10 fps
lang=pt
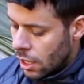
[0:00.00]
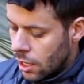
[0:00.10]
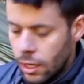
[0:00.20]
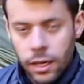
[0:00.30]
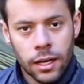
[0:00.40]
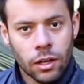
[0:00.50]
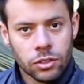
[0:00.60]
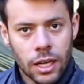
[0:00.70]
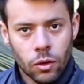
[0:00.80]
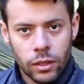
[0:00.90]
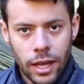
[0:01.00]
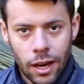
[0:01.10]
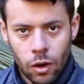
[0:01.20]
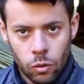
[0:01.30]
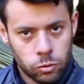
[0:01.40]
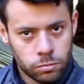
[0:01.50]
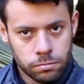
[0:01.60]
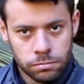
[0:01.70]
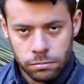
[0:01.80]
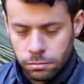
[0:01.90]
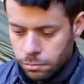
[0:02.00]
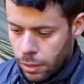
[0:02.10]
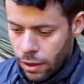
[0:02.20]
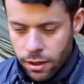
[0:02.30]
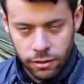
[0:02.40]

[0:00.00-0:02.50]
ah, é um saco ideal para